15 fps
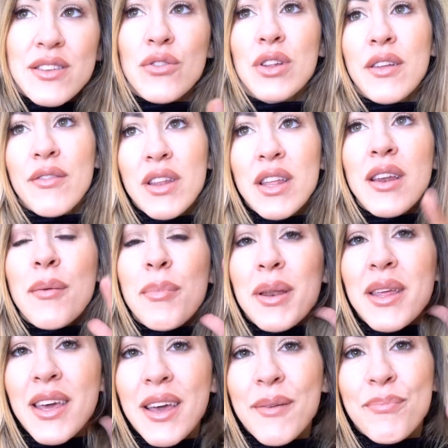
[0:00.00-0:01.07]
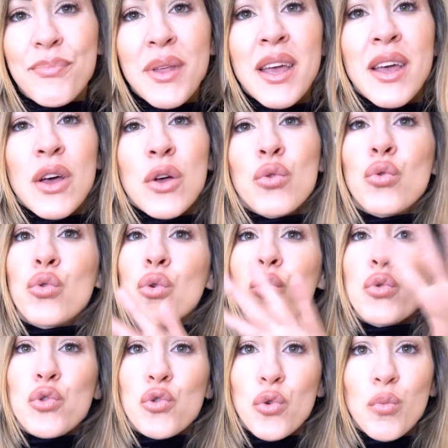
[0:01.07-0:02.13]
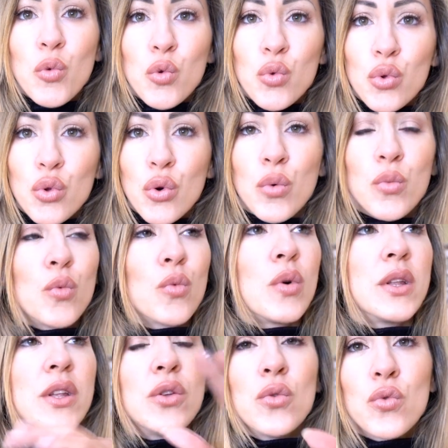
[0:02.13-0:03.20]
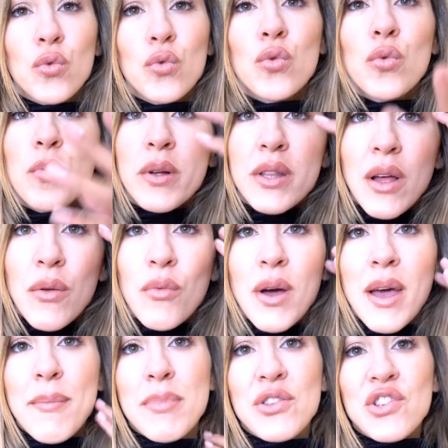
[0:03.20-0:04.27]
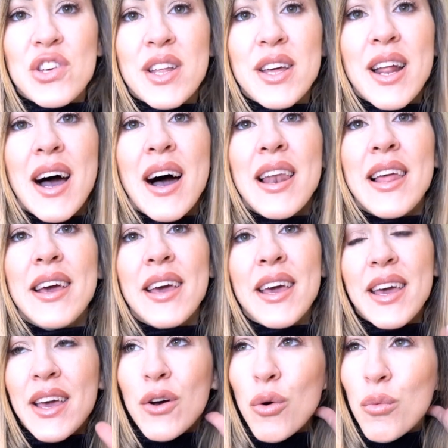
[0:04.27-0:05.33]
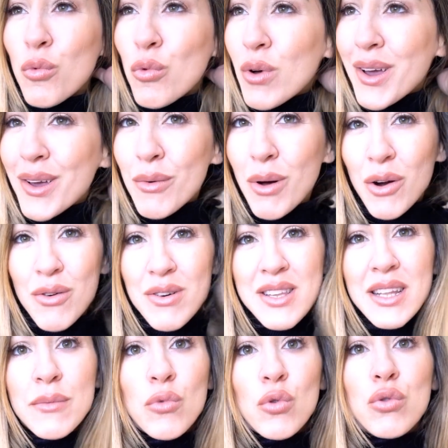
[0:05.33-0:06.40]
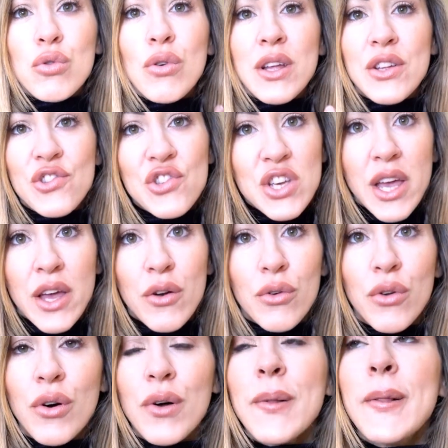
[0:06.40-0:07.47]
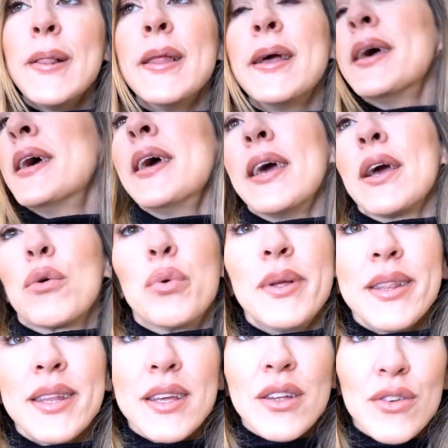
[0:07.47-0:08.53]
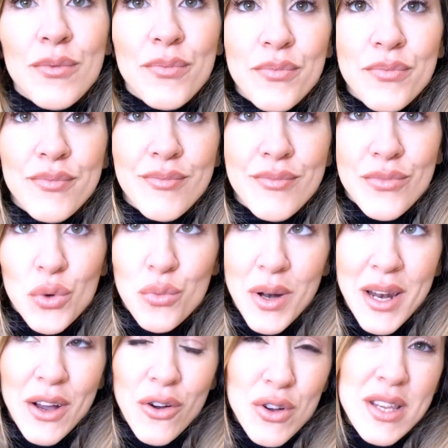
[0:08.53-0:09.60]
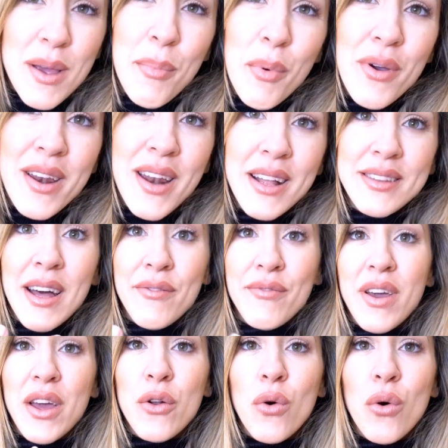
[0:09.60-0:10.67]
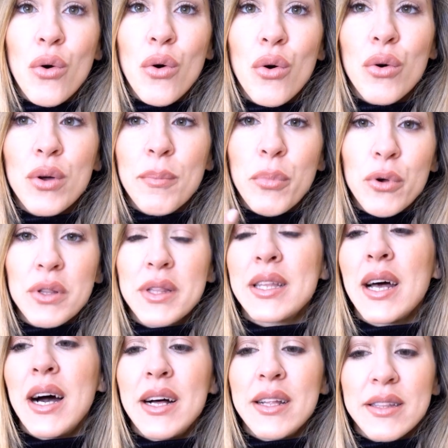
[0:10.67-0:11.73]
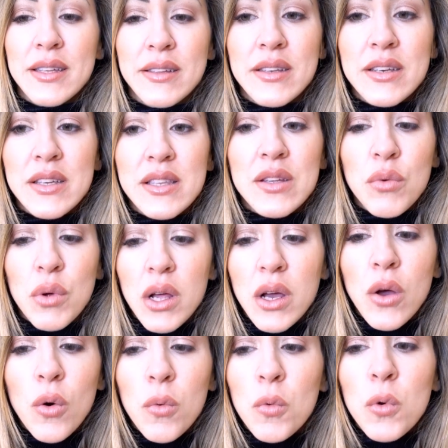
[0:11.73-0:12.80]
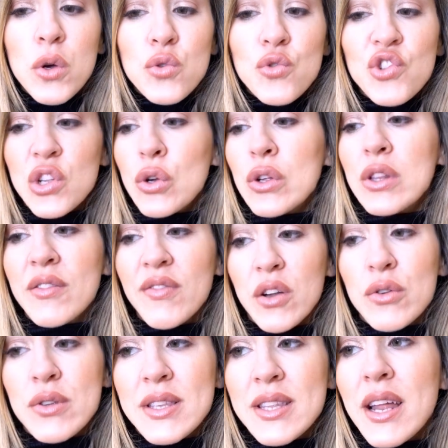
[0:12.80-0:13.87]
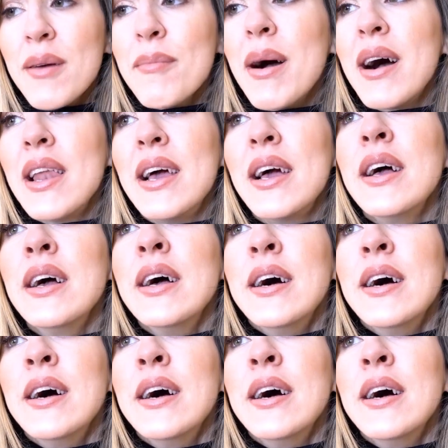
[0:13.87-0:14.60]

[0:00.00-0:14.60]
se non le devi dire, perché tutto questo mondo comunque di YouTube YouTube, del web in generale, è comunque qualcosa di molto leggero, no? E quindi non, le cose poi davvero importanti, tristi, quelle che comunque succedono e ti fanno stare male,